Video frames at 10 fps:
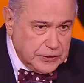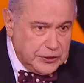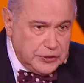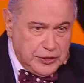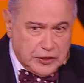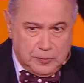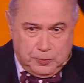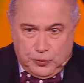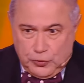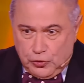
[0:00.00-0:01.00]
Сейчас
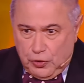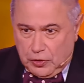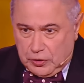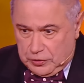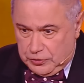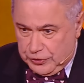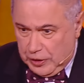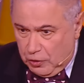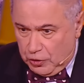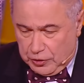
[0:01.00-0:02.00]
пучок
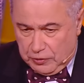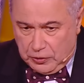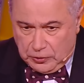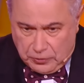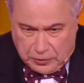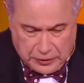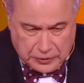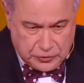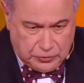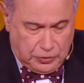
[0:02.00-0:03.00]
зеленого
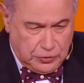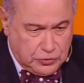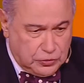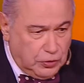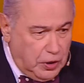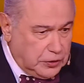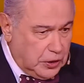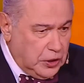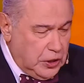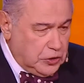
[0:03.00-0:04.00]
лука стоит столько,